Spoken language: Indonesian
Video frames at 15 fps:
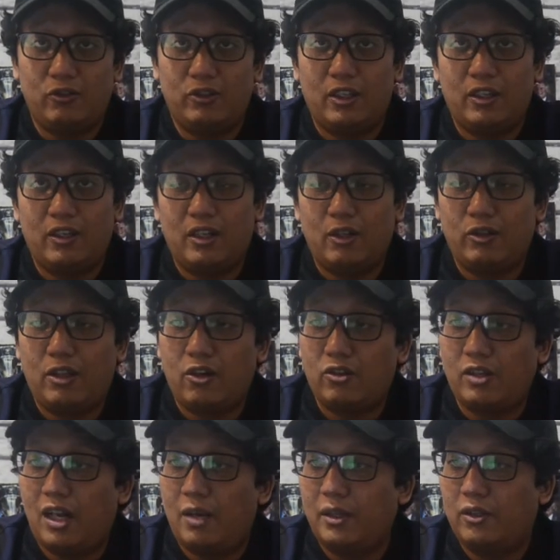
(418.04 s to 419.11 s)
Lautaro
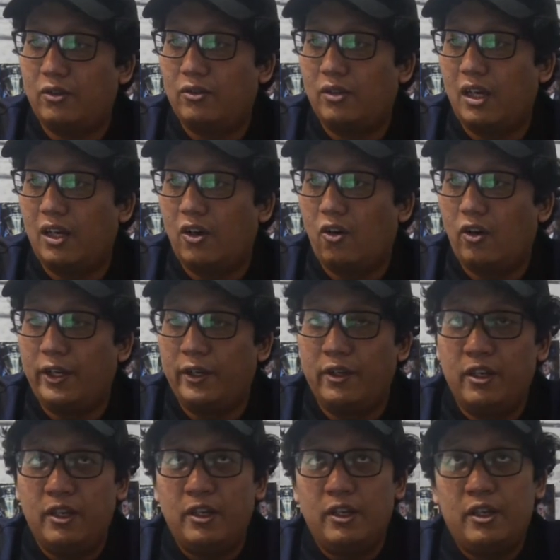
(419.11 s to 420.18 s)
selama itu nggak ngegolin
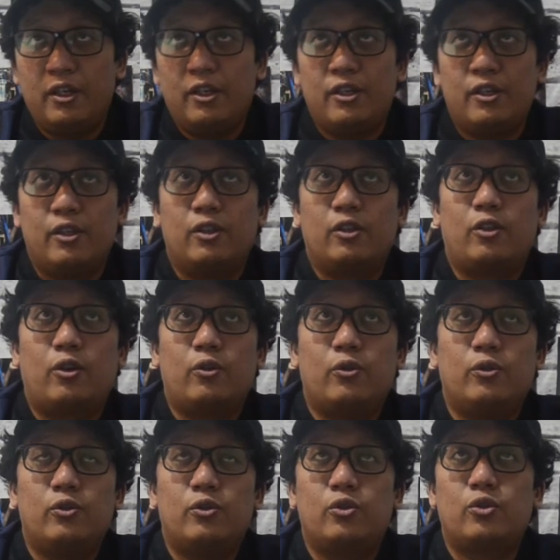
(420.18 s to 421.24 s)
terus